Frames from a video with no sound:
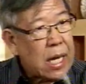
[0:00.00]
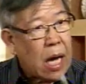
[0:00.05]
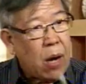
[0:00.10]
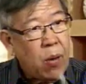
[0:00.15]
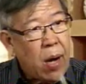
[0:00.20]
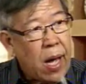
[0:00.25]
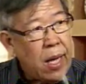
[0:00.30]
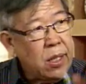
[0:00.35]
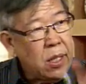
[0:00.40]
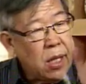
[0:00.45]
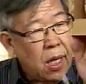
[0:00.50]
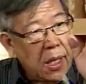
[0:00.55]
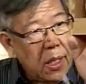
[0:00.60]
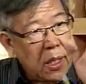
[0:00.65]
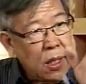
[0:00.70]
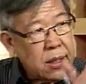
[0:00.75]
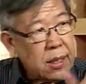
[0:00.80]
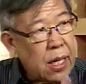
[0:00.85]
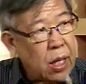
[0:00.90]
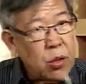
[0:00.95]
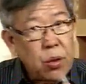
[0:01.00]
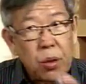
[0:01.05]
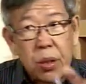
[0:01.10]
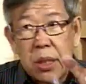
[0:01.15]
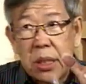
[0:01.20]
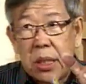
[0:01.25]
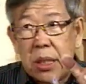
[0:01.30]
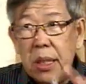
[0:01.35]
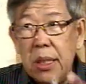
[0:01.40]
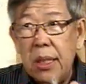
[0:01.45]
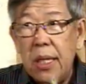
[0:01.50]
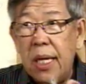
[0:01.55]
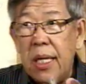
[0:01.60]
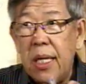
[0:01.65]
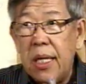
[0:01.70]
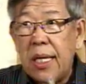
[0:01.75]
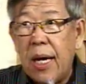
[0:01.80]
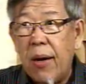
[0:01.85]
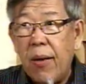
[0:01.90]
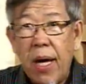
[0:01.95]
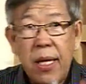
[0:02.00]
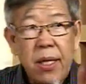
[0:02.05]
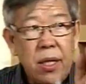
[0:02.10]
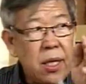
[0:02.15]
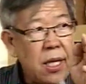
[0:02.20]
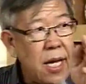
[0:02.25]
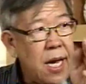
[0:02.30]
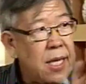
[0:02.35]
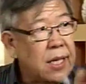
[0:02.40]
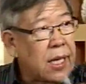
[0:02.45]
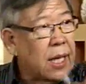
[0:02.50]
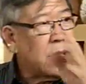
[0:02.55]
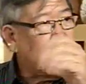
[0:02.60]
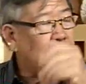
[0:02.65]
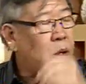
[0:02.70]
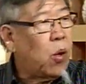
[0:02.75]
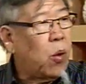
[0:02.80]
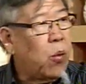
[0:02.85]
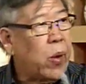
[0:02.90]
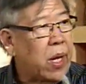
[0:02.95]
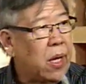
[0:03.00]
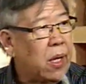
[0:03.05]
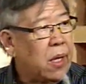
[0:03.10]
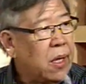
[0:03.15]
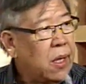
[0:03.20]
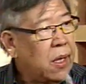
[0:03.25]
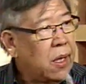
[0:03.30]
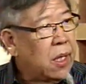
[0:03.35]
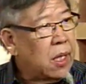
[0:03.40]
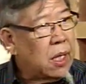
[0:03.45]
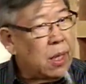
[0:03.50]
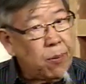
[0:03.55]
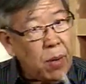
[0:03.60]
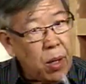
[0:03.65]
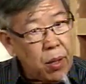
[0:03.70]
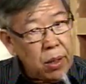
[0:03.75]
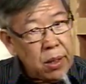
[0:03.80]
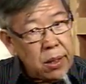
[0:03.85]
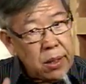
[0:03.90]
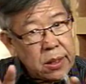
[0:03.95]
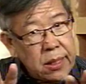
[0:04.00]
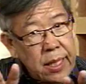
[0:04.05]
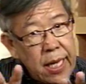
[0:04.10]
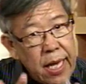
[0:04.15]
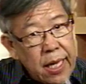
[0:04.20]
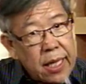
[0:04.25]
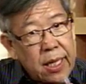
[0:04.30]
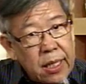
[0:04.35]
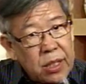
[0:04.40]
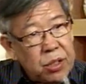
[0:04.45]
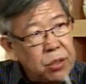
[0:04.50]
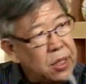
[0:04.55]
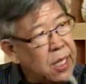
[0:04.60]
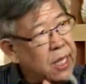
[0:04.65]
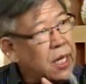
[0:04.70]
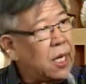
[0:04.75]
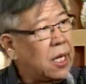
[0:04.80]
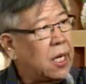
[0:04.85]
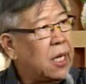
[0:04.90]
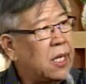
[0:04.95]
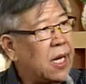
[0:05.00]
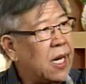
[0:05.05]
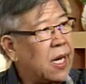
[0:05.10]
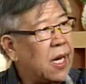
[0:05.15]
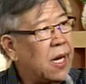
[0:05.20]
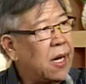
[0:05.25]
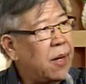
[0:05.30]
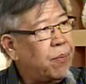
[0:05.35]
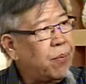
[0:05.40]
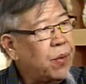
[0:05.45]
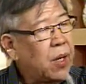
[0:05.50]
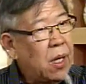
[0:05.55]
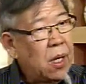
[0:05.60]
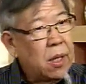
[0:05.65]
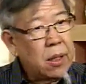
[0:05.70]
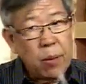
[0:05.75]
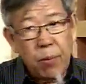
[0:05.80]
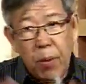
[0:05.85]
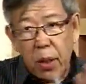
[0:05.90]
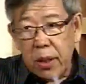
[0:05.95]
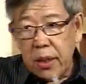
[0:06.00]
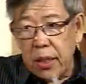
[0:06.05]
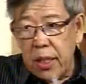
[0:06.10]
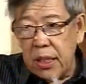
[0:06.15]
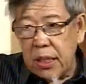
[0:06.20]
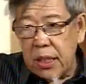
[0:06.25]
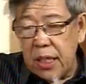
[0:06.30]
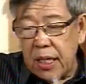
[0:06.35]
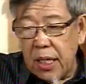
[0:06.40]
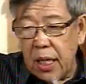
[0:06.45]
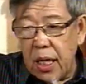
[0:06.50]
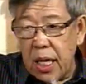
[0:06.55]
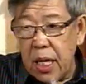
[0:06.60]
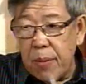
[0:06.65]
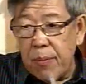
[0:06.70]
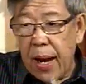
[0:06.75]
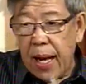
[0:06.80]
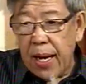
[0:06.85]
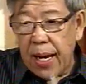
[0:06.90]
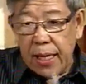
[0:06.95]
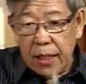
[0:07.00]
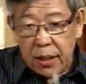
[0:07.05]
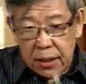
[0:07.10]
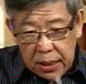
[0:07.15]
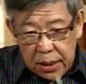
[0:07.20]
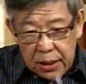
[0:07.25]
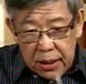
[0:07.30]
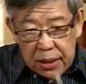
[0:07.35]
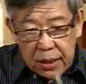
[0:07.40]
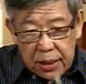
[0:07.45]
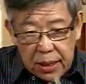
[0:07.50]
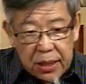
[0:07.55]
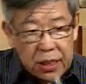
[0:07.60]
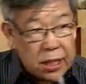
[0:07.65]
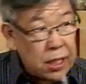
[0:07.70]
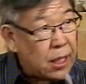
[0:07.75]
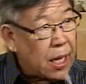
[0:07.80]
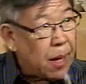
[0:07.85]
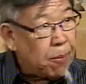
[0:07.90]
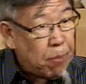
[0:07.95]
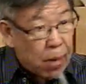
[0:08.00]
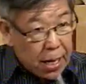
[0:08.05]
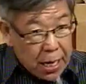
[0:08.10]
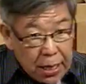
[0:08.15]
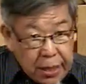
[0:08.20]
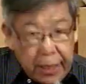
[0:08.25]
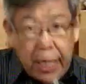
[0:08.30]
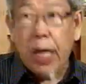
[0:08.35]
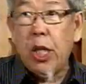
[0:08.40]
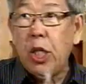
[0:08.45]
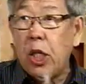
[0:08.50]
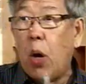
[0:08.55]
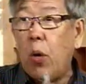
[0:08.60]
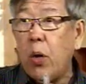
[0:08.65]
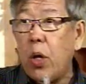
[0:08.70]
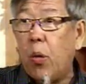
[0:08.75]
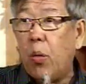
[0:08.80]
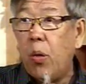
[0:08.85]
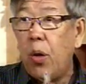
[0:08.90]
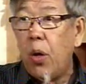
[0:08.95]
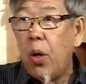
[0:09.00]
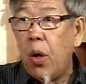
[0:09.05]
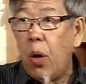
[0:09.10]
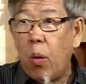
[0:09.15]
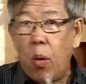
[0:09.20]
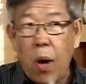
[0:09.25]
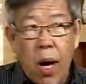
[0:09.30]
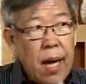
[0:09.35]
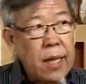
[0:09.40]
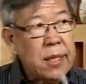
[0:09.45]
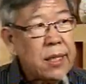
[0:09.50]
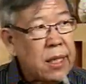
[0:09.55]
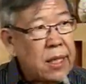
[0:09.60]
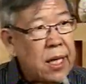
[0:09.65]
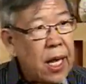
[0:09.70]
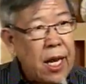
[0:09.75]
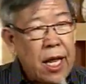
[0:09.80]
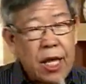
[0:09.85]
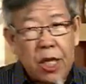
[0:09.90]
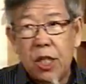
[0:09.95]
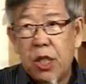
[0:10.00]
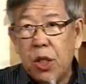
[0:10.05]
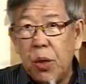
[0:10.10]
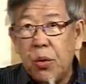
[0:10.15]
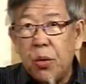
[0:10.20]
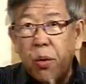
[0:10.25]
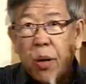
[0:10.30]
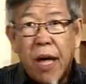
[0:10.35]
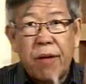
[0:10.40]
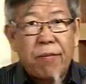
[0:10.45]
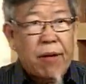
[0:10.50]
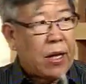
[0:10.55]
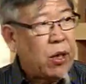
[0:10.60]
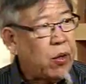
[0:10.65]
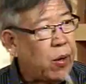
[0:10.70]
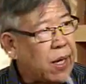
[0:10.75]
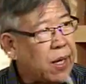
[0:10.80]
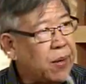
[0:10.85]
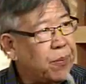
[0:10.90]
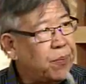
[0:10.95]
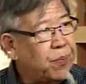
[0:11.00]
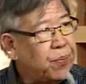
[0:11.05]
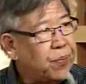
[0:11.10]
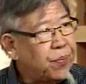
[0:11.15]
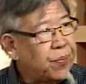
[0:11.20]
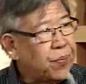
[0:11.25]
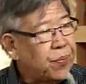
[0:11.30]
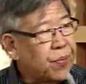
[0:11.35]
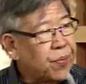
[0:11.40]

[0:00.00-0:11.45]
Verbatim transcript: 草案当做私人草案提上去国会。嗯，那么这个就是一个课题了。嗯，那么这几个礼拜来，甚至这几天，每一天都有华社的领袖出来反对。嗯，